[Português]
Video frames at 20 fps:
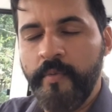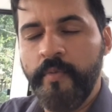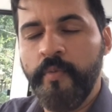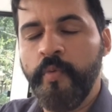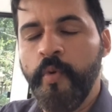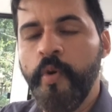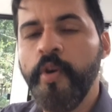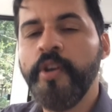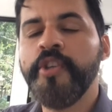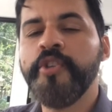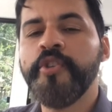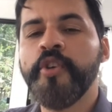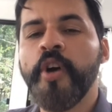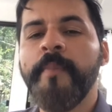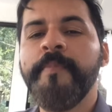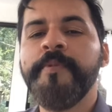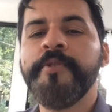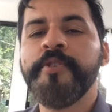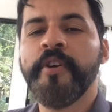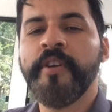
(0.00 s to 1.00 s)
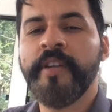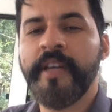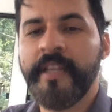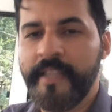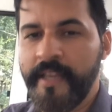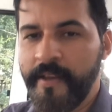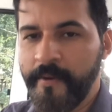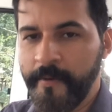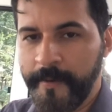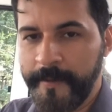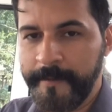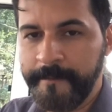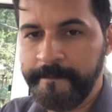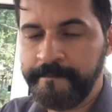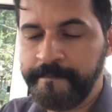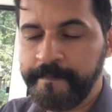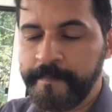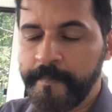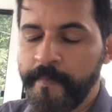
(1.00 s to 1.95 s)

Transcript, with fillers: O workshop Jornada Herói